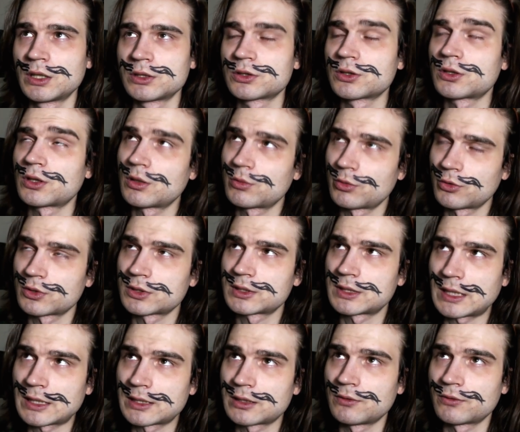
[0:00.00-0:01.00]
czy to nie był
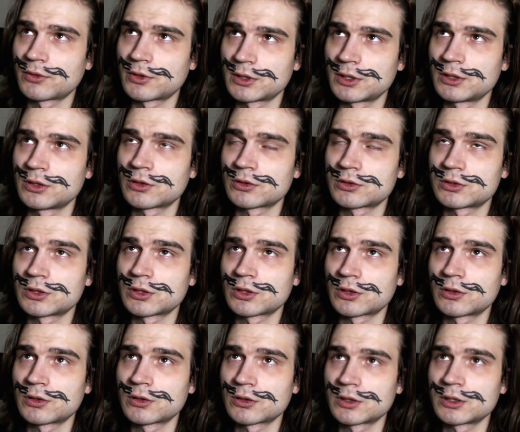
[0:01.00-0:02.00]
ostatni w kolejności
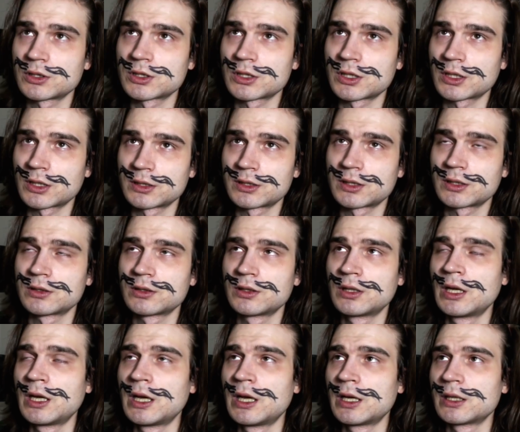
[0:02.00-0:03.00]
chronologicznie, ale ten,
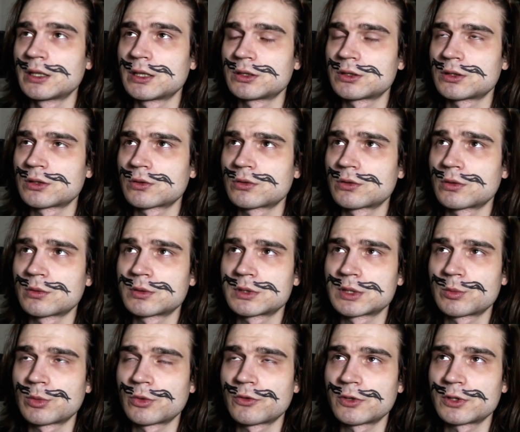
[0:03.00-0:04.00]
ten dzień, o którym
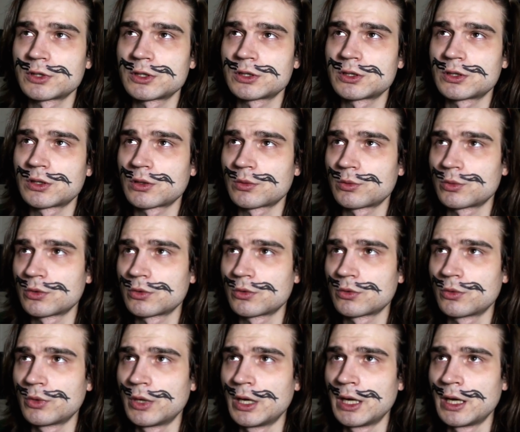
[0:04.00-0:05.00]
chcę powiedzieć, to
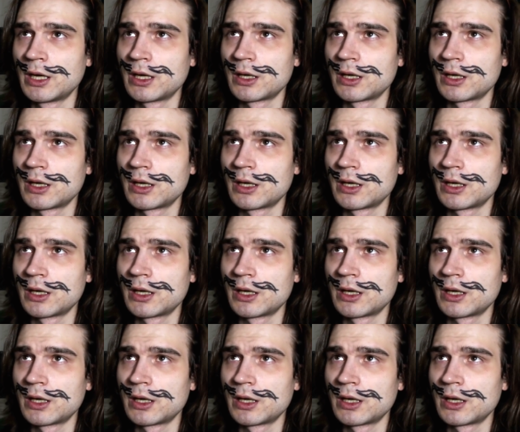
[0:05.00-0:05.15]
był